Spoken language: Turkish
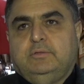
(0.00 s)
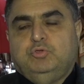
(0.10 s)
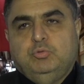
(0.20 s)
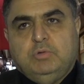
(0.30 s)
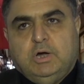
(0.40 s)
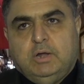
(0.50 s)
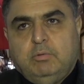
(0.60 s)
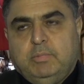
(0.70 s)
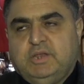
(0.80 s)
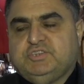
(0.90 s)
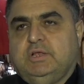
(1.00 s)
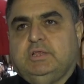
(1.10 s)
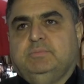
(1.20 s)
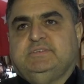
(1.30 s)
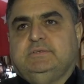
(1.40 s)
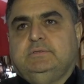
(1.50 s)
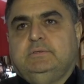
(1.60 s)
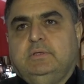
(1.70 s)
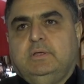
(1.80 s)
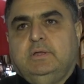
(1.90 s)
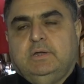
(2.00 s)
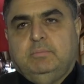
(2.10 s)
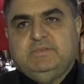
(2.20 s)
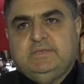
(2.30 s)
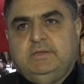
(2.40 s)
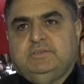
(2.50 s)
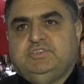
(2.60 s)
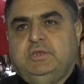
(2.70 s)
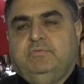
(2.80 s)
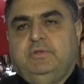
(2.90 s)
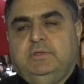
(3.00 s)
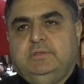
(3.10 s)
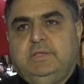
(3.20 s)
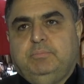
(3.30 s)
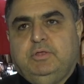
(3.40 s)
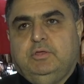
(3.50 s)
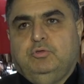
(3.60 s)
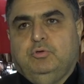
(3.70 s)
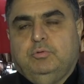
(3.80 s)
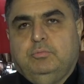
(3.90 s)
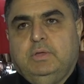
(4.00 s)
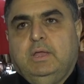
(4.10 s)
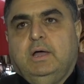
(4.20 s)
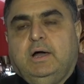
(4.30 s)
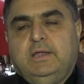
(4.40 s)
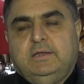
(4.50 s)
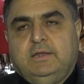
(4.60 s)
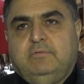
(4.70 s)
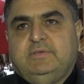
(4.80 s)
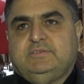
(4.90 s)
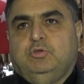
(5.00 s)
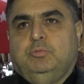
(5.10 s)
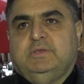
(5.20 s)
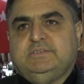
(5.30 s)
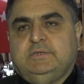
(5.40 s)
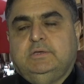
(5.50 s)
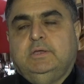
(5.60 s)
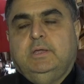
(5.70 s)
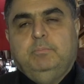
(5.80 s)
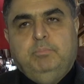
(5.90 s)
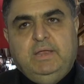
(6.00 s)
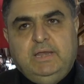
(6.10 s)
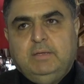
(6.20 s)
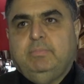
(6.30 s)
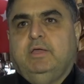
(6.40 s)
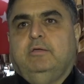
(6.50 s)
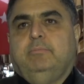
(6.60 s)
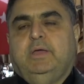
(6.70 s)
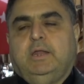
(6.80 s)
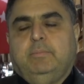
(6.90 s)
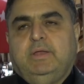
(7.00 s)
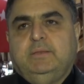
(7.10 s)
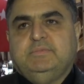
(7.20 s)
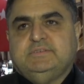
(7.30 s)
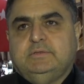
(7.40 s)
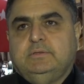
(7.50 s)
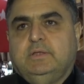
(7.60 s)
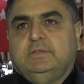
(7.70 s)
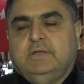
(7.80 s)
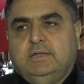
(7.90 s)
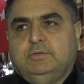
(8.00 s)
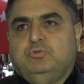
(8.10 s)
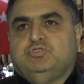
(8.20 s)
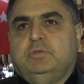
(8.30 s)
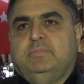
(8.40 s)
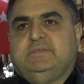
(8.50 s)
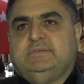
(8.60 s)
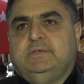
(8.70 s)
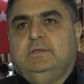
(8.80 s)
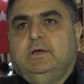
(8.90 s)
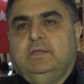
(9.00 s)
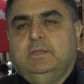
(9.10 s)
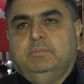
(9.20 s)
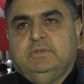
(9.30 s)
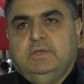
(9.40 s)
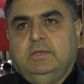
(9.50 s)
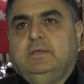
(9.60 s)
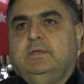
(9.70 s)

tüm Kahramanmaraş halkımızın Ramazan-ı Şerif'ini tebrik ediyorum. Hayırlara vesile olmasına, birlik ve beraberliğimizin daha da güçlenmesi anlamında